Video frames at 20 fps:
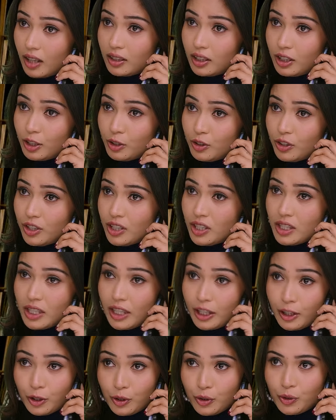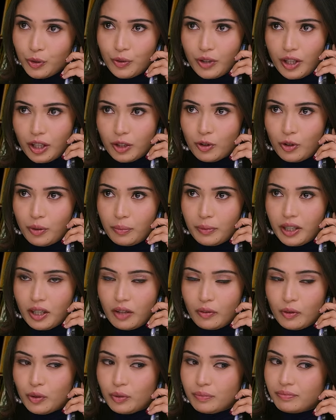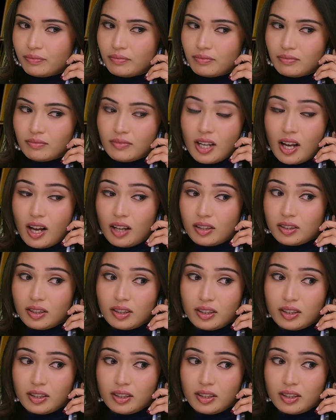అతని గురించి ఎందుకు కనుక్కోమన్నావో నాకు